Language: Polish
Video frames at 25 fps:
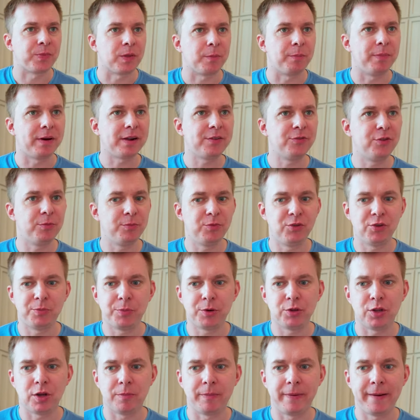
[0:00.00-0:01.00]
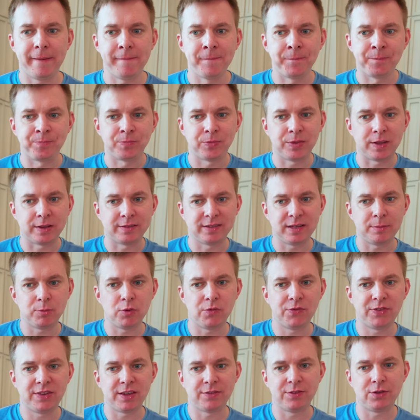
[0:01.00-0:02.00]
Bardzo mi się podoba, tak samo
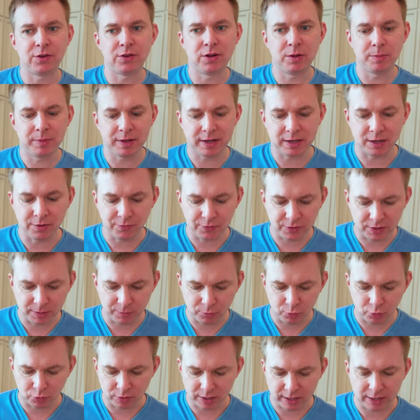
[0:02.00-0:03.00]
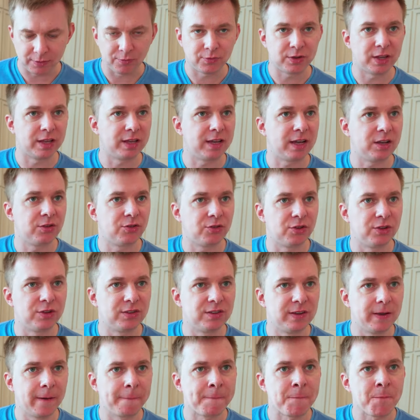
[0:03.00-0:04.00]
wsadzonym jak i w tym tutaj, w tej
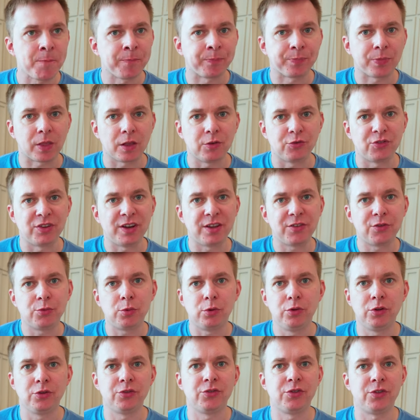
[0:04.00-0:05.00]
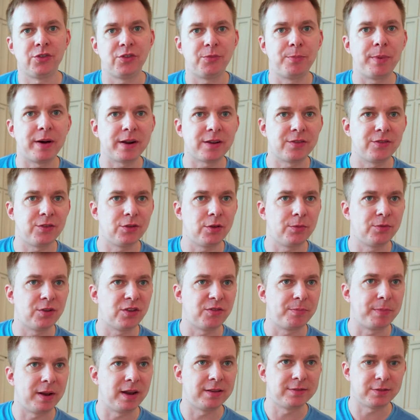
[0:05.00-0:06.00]
jajecznicy, że na słoność to jest bardzo dobrze
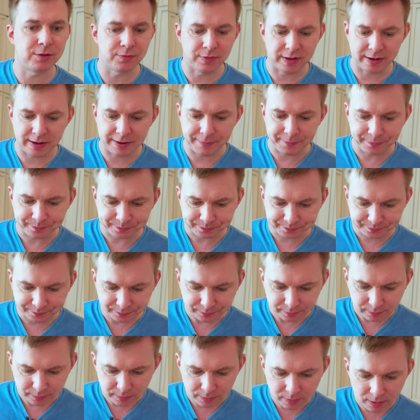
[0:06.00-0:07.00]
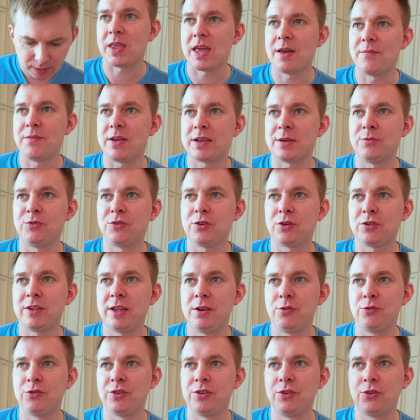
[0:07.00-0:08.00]
zbalansowane nie wiem, jakimś
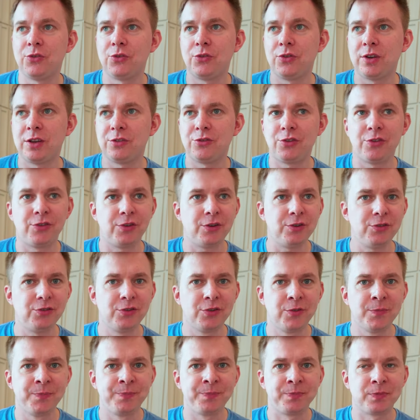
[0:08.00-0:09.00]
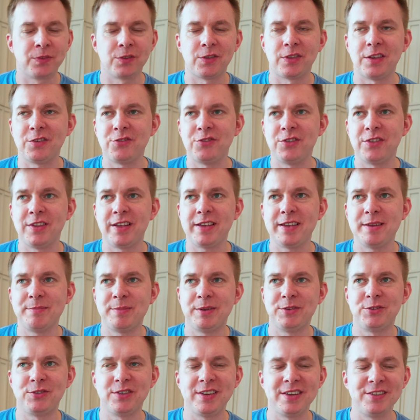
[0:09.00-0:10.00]
hotelu się nocuje czy coś, to na śniadanie
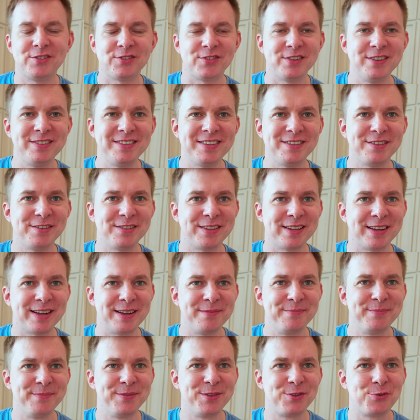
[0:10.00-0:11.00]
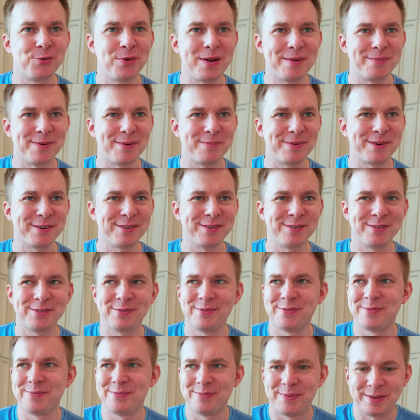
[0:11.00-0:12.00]
masz jajecznicę, to jest taka mdła po prostu,
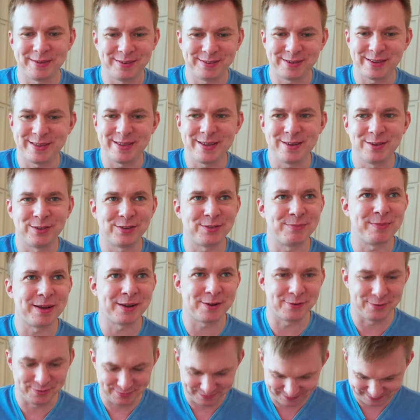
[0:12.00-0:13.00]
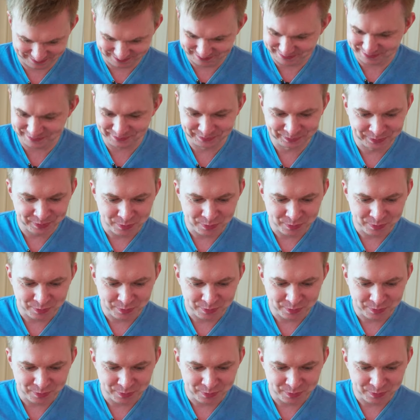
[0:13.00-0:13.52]
bez żadnego Blada. smaku. Mhm.